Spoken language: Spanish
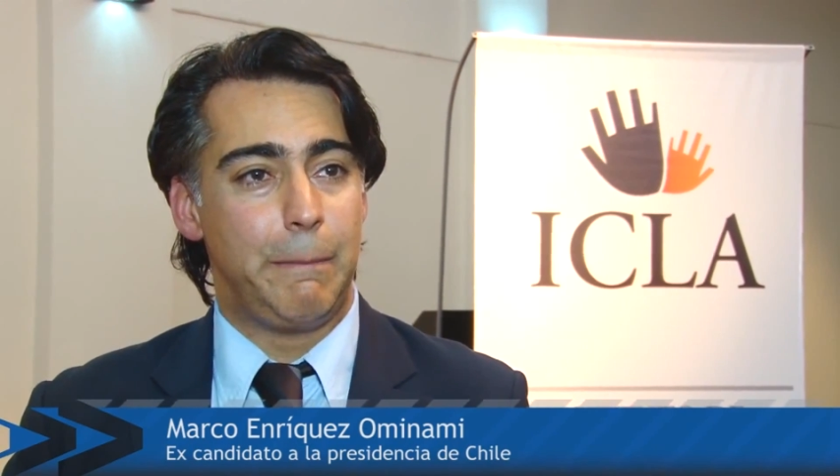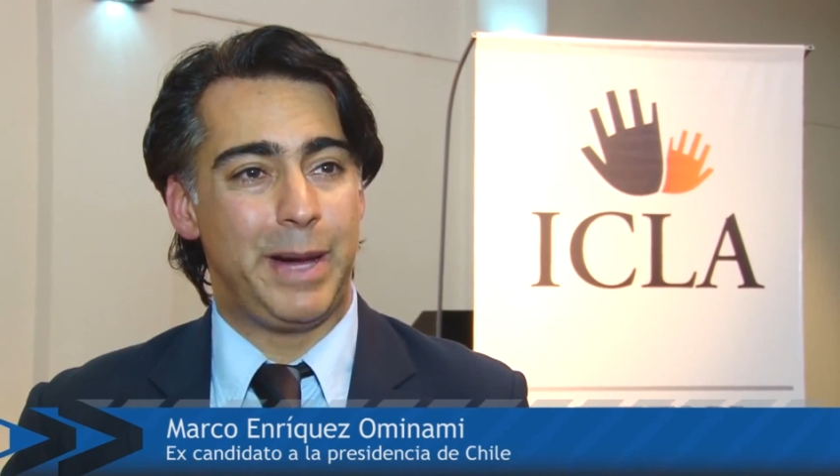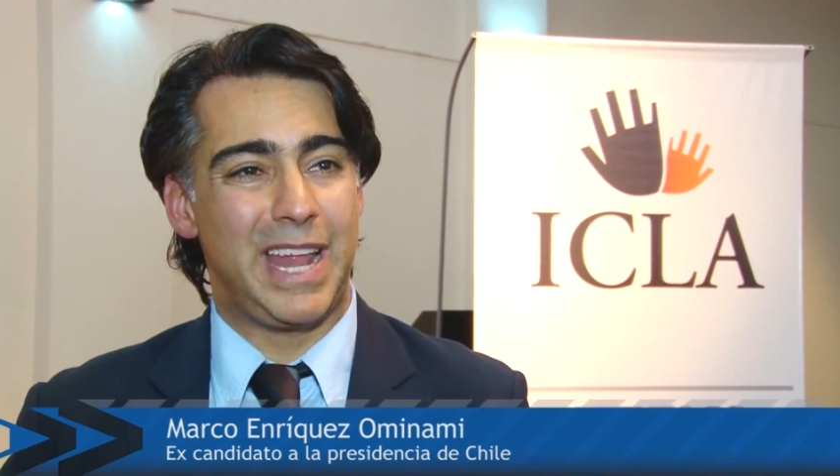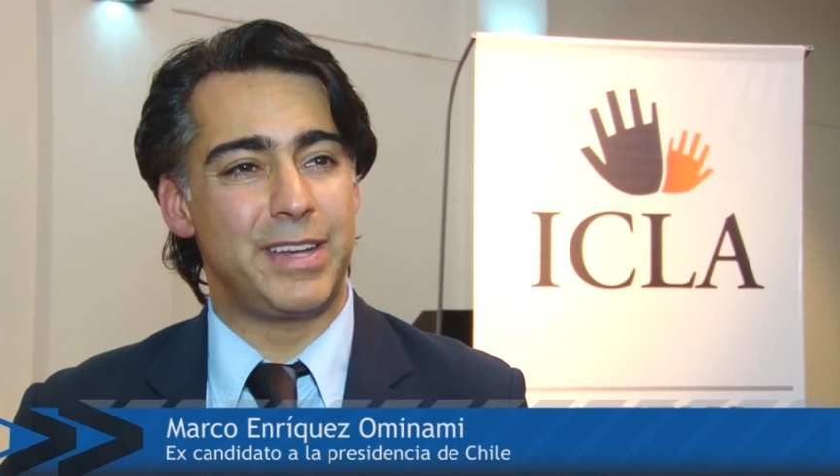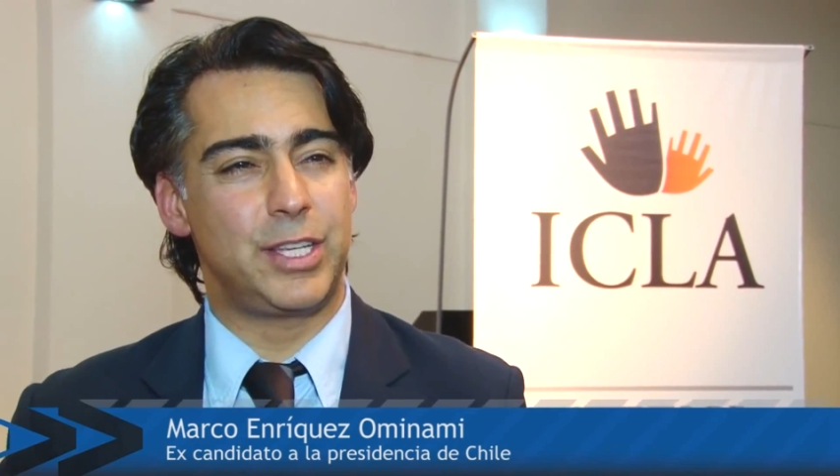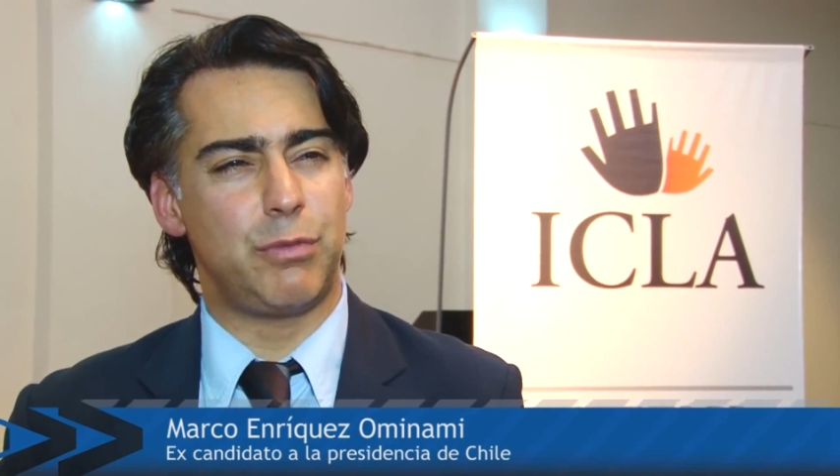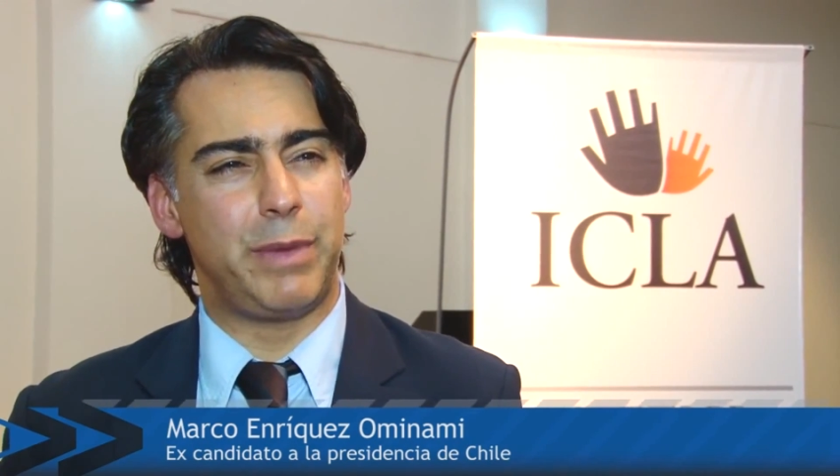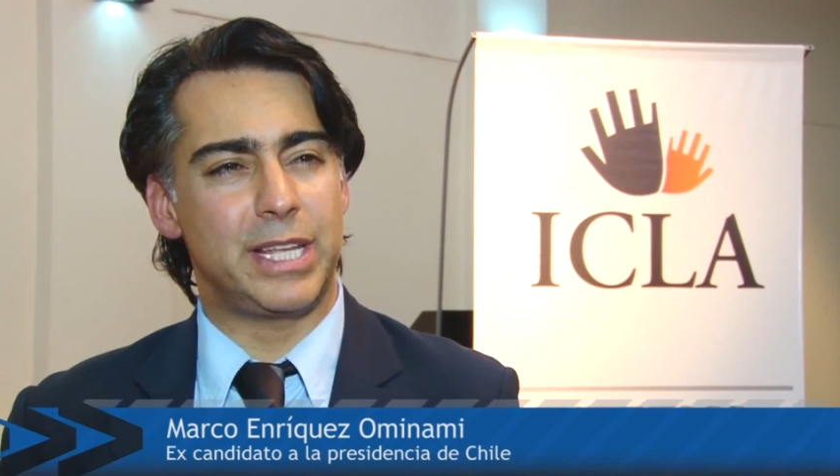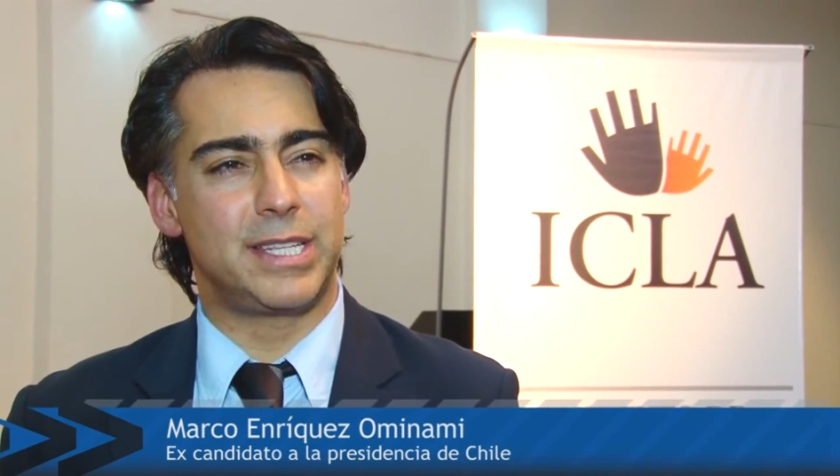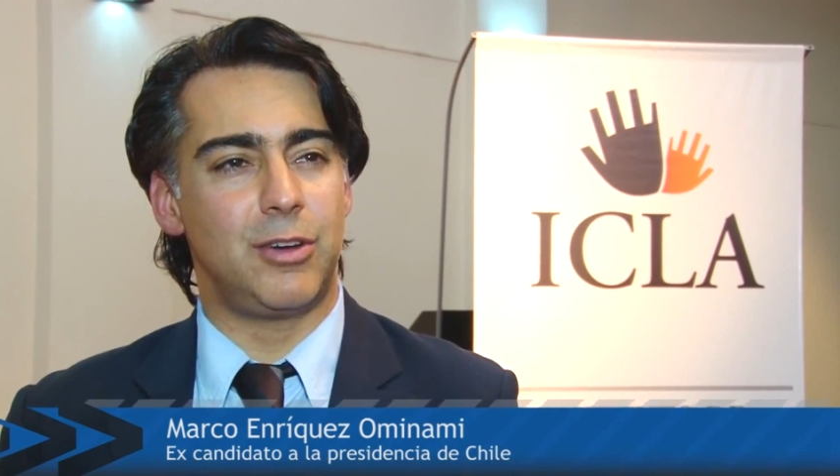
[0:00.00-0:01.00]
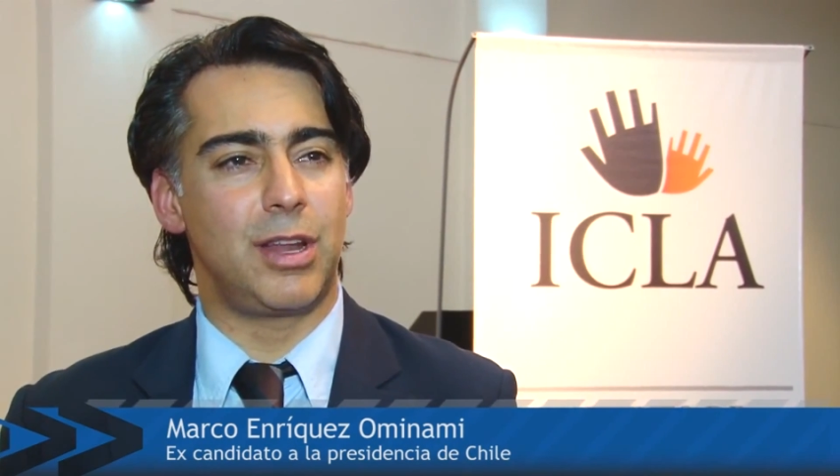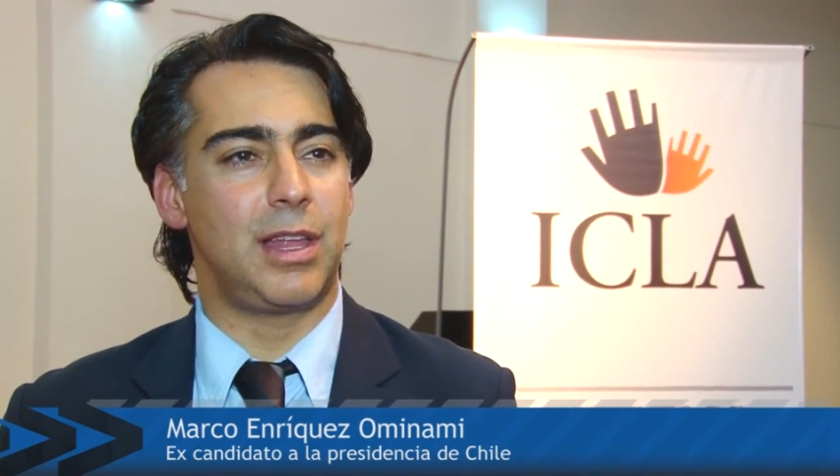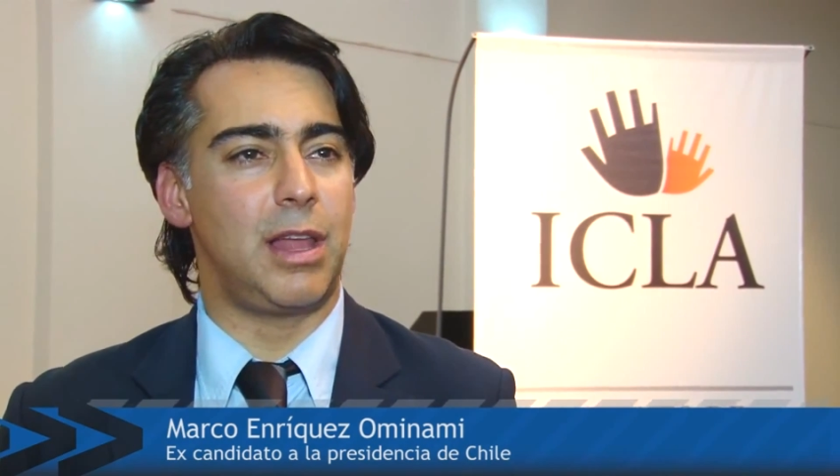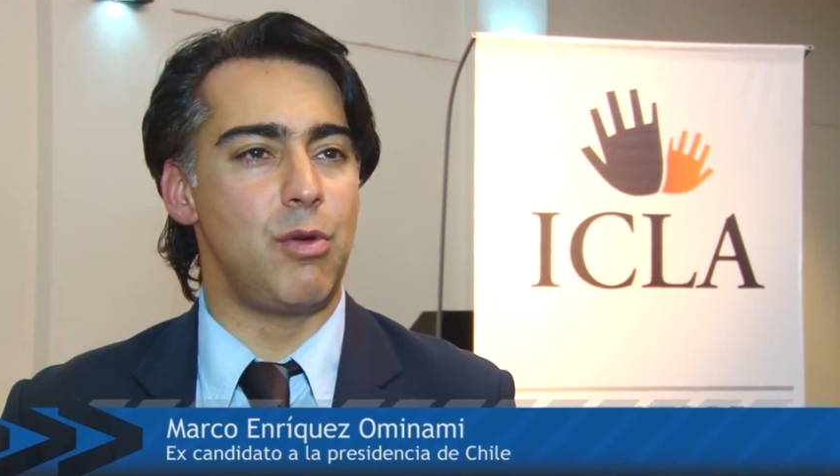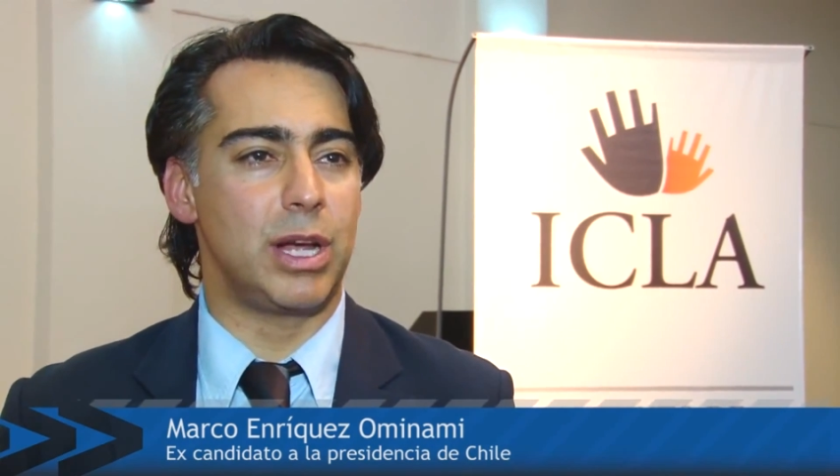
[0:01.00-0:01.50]
para ver si son merecedores
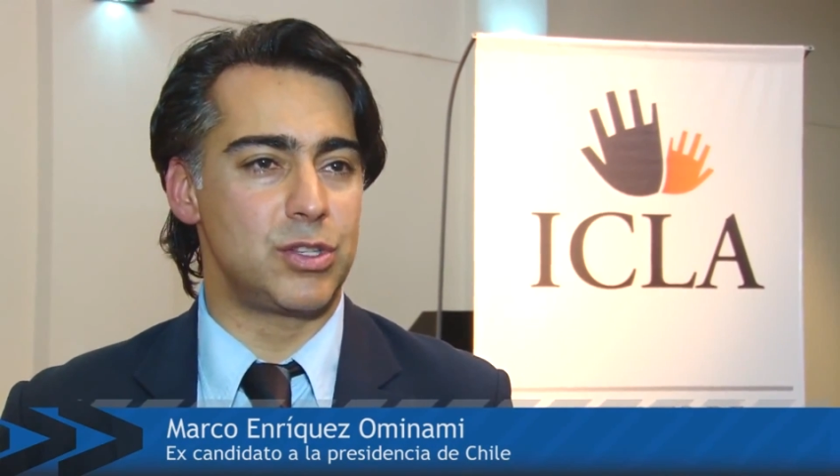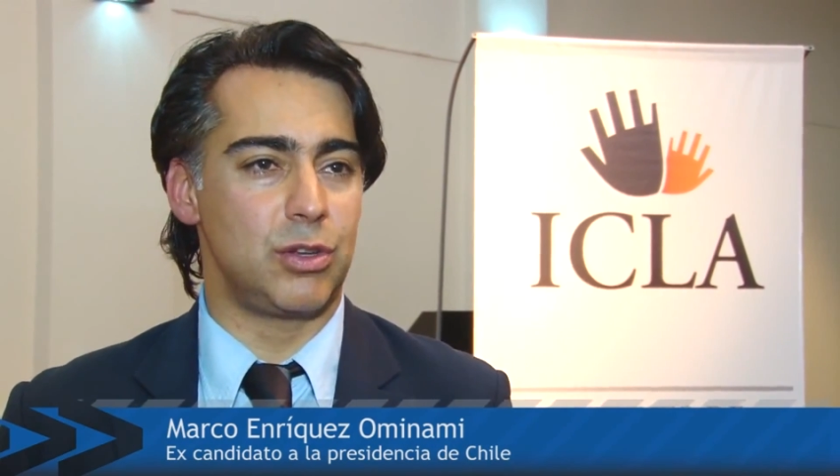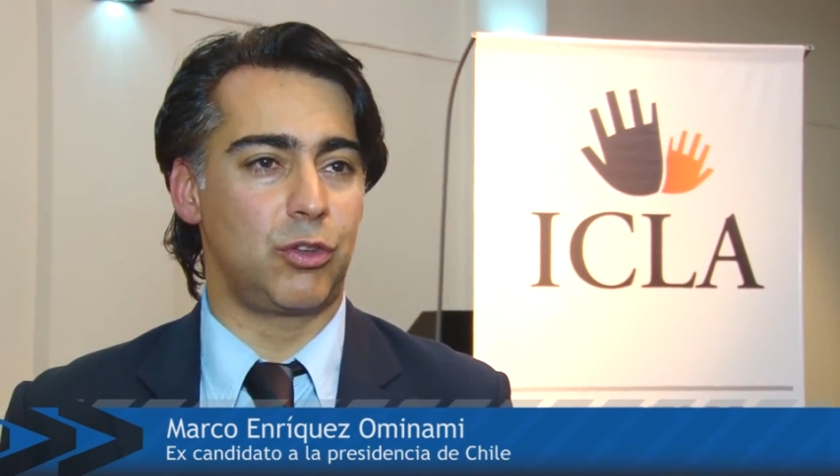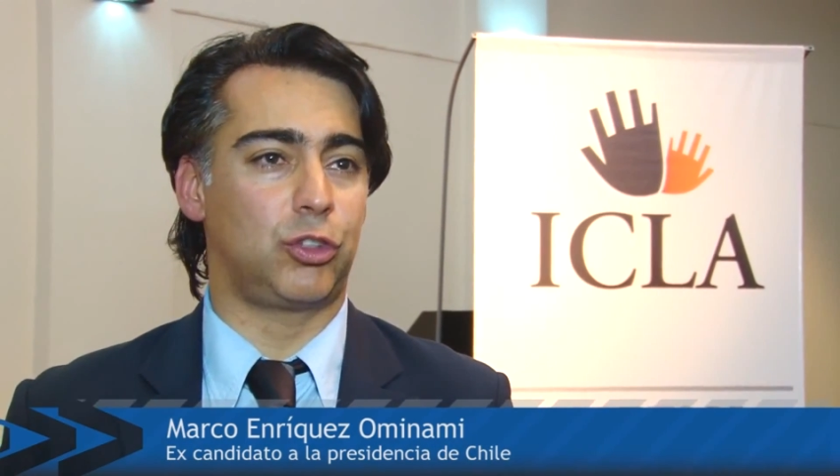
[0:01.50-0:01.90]
de la educación.